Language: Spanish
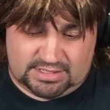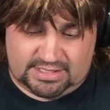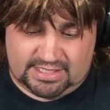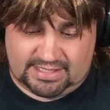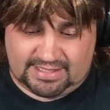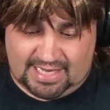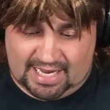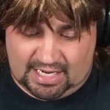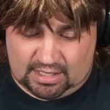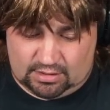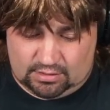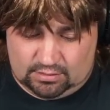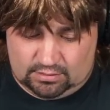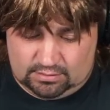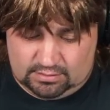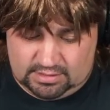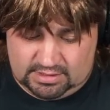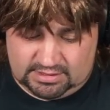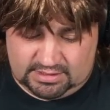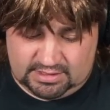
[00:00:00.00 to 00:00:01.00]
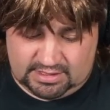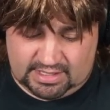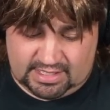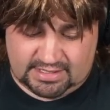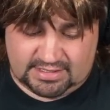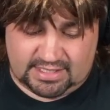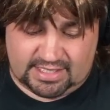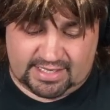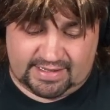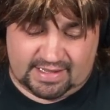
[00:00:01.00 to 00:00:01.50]
chetarlo. Este,
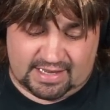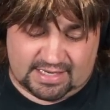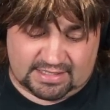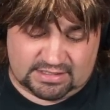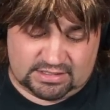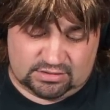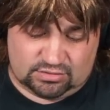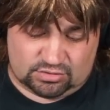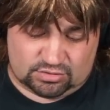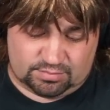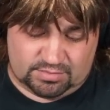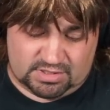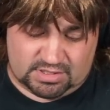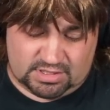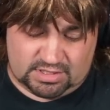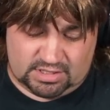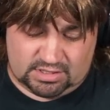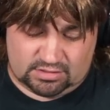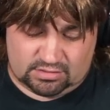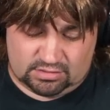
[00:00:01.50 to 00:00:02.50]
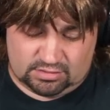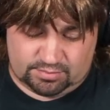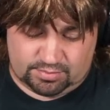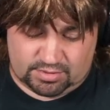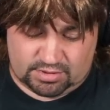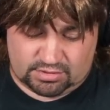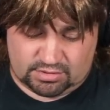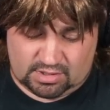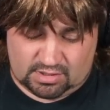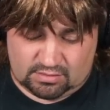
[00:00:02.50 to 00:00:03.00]
este queda casi en 2500,
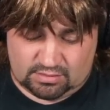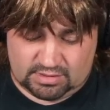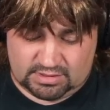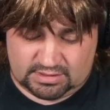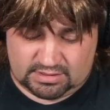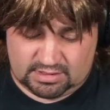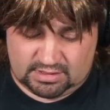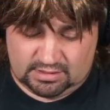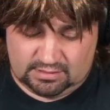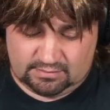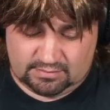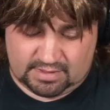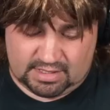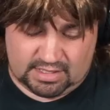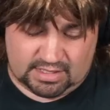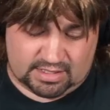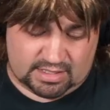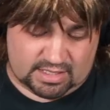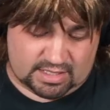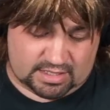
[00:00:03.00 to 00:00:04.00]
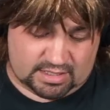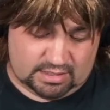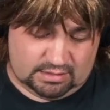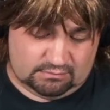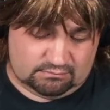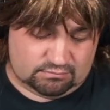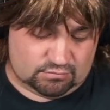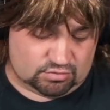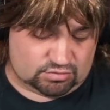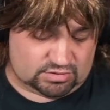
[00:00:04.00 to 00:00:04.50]
por eso hago este, ¿vale? Queda
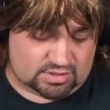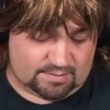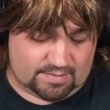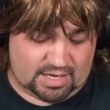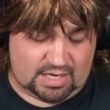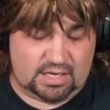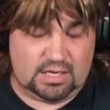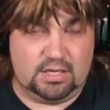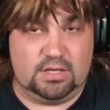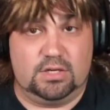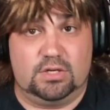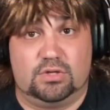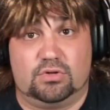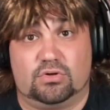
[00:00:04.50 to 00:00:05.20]
aquí, no está mal.